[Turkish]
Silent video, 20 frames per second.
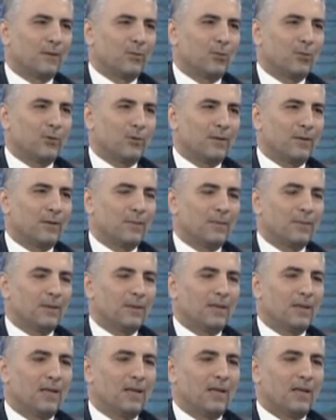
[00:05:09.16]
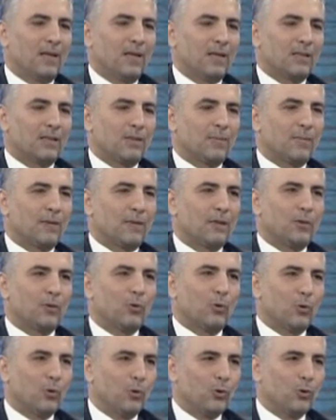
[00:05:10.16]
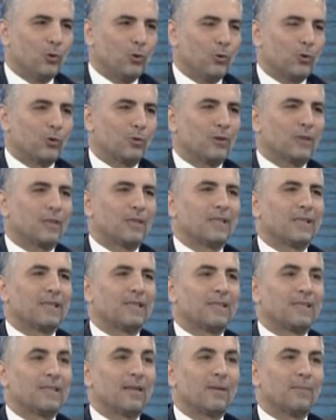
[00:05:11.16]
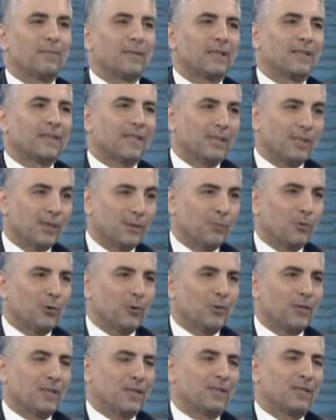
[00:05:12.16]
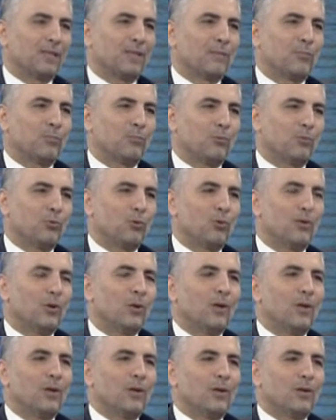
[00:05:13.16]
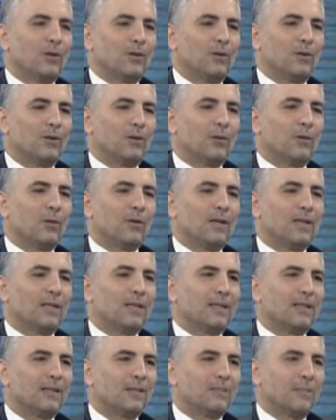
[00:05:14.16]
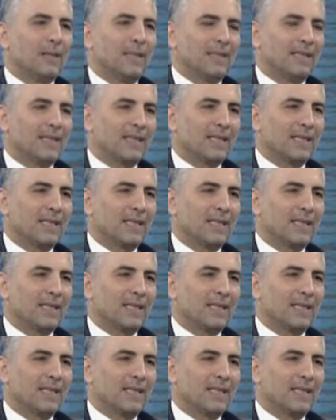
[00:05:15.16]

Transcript: ortamı acaba ne oluyoruz? İşte tam da seçim öncesi bu e, olayların meydana